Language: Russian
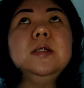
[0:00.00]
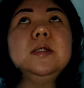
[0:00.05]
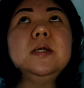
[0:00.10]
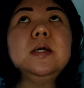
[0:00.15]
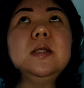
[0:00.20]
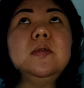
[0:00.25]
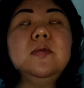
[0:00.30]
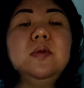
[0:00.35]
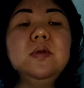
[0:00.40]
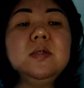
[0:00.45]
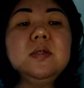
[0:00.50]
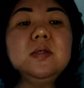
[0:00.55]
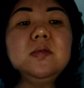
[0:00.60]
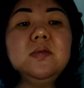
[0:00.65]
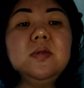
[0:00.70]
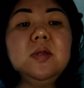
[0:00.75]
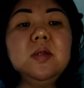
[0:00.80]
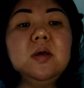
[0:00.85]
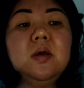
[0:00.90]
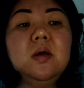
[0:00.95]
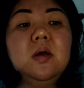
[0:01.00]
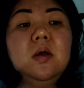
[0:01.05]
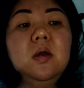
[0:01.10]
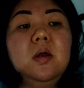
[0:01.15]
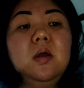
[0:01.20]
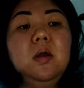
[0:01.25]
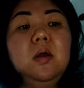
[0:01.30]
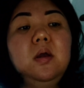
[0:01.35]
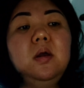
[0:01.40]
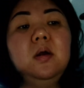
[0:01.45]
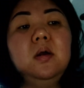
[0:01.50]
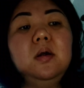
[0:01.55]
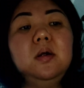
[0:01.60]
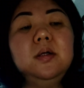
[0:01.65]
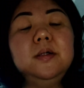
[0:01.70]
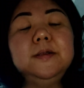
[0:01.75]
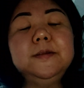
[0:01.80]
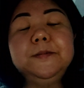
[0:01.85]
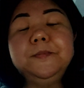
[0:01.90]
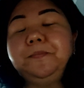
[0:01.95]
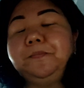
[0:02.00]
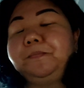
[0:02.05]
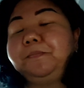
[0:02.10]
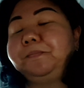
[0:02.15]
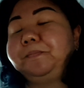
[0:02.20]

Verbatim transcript: соответственно, э